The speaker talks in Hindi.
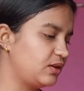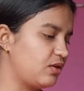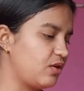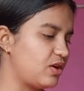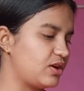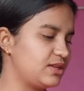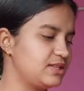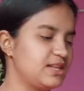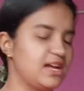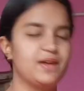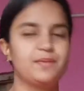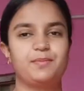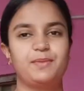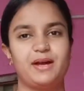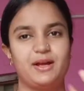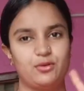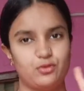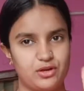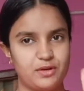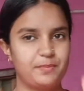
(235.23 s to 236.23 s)
और साथ में
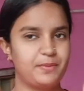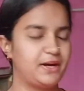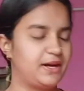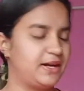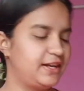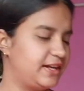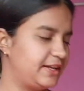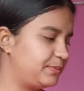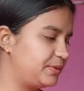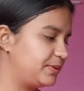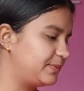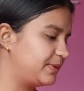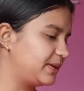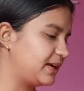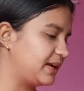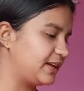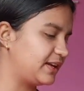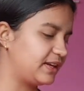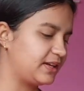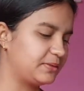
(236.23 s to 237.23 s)
आलू के परांठे भी
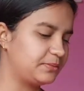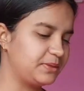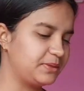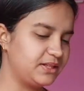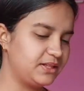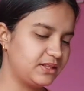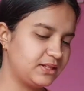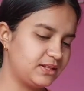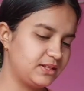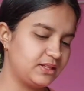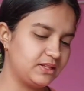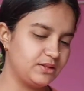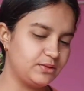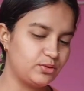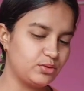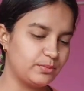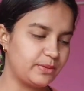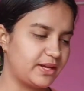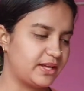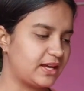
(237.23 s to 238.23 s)
बनाने हैं अभी
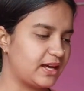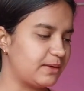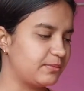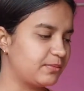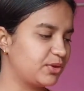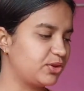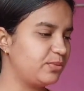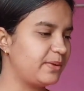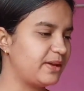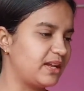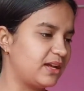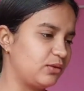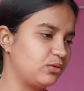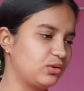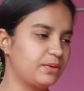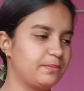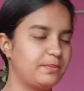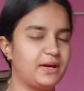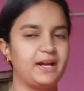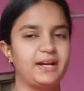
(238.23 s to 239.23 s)
तो मैं एक काम करती हूँ पहले आलू के
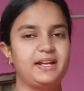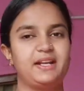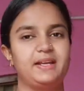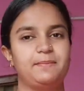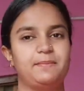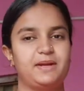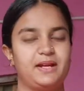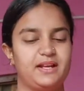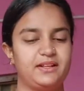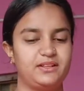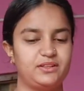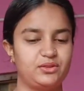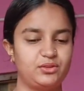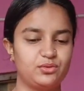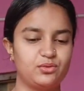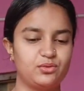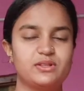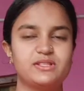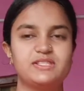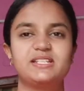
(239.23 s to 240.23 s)
परांठे ही बना देती हूँ
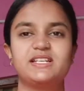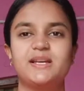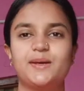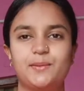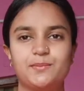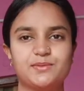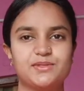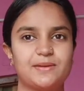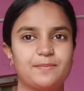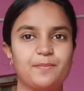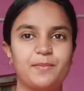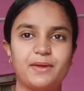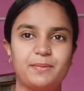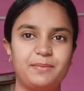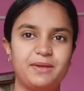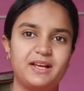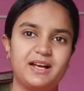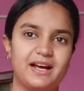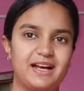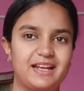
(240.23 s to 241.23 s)
सी के हम सबने
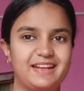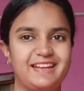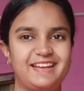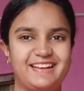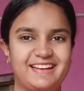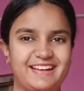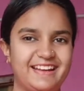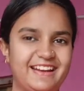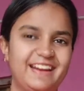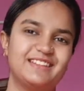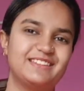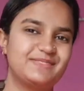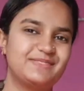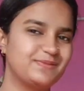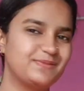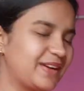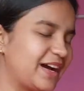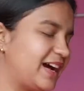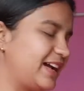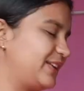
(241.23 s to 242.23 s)
अभी खाने ही खाने
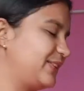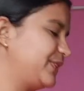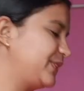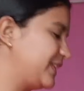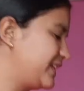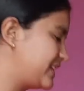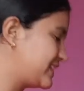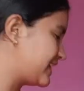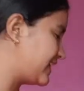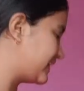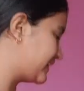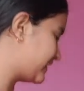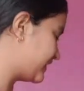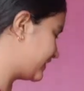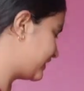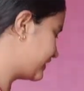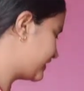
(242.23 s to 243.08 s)
खाना तो एक साथ है